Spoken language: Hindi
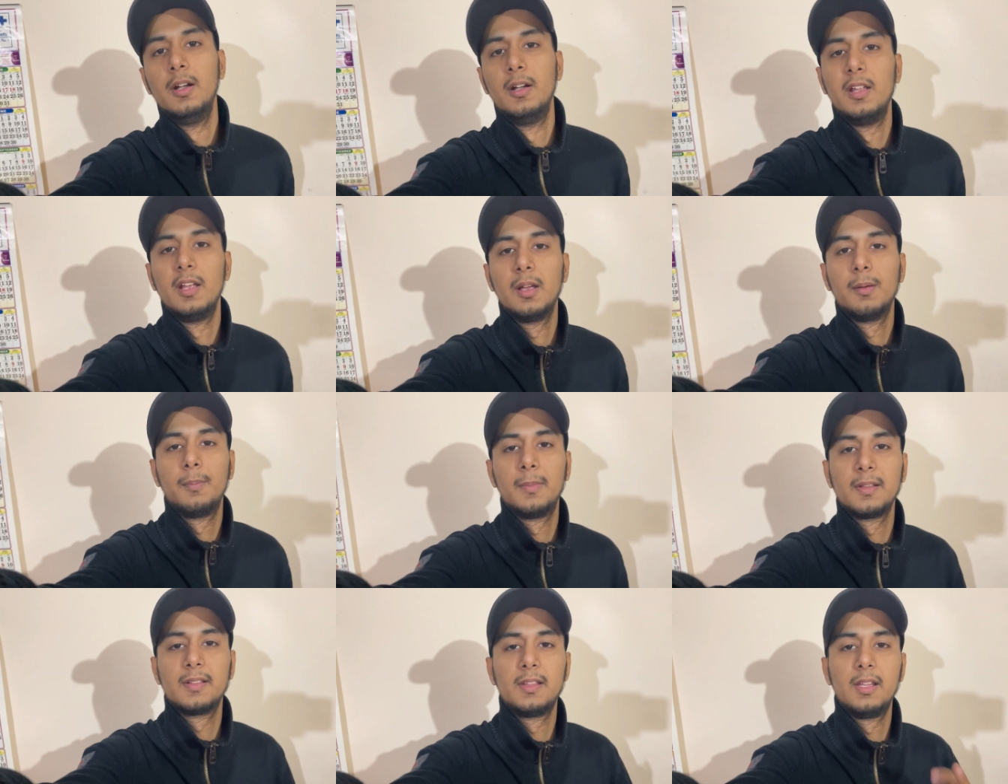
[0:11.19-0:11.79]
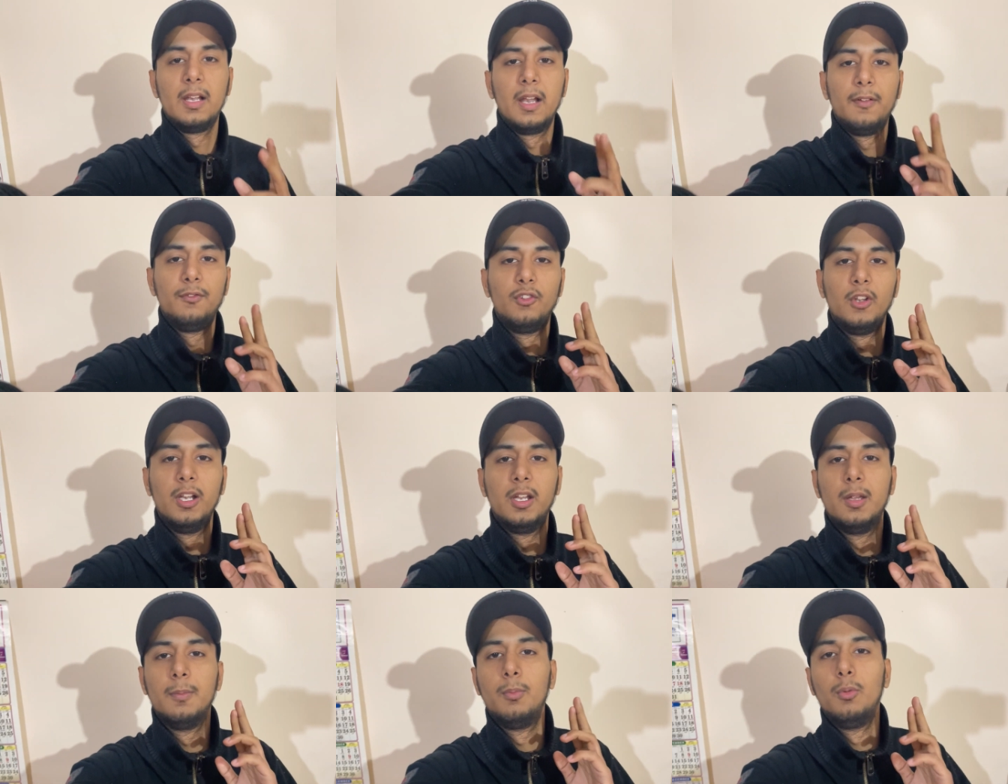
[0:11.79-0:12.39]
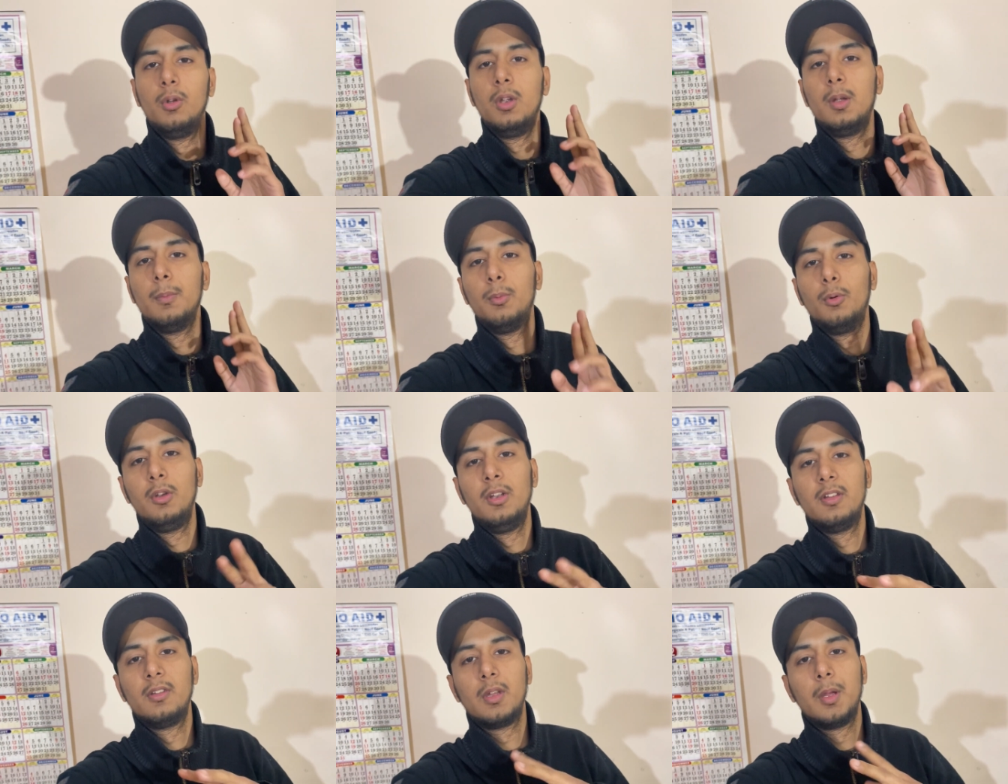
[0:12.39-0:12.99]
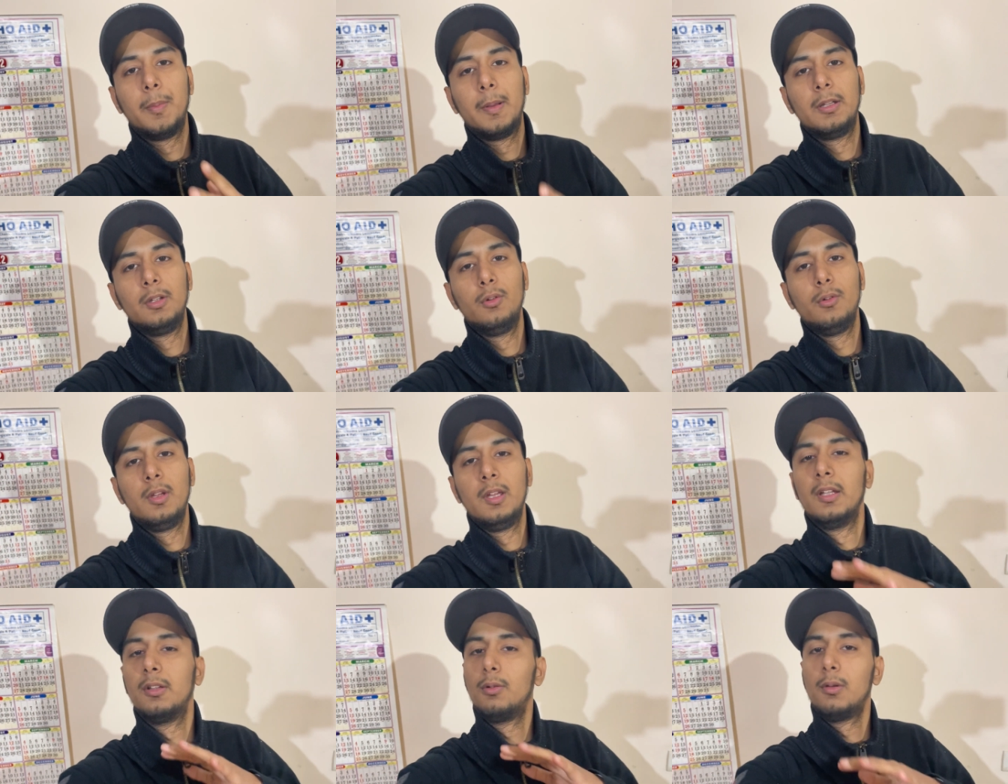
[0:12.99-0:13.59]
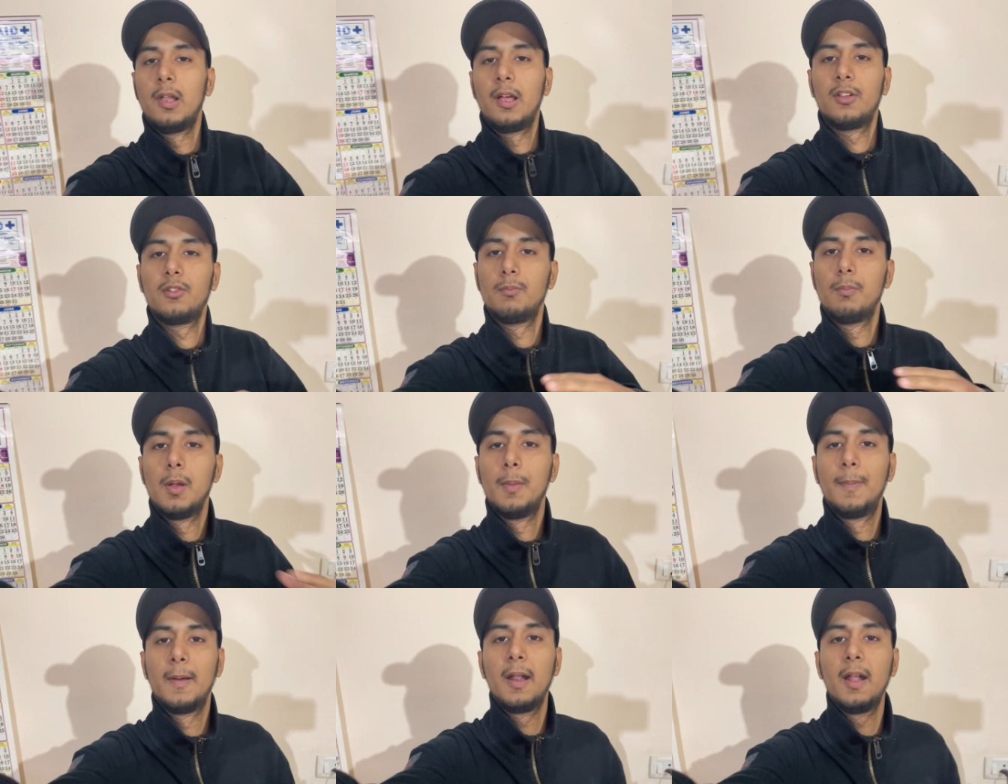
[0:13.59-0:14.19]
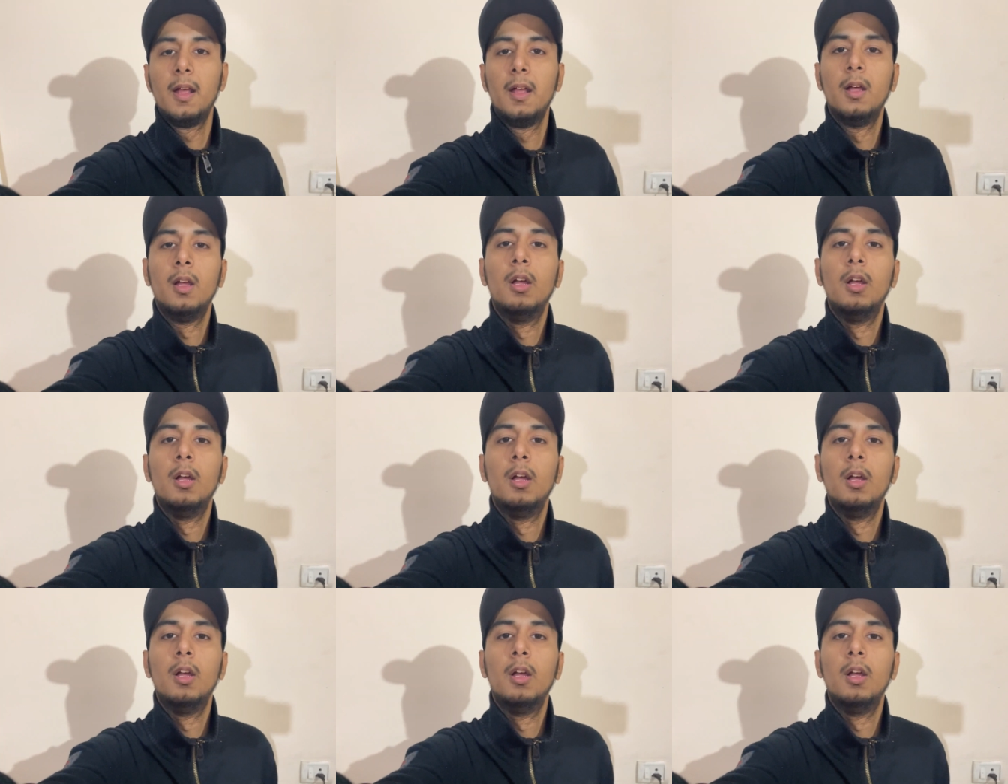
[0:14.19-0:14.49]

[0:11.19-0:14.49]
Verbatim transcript: ठीक है मस्ती लाइफ चलेगी पूरी की पूरी इसके बाद क्योंकि ये तो लास्ट पेपर है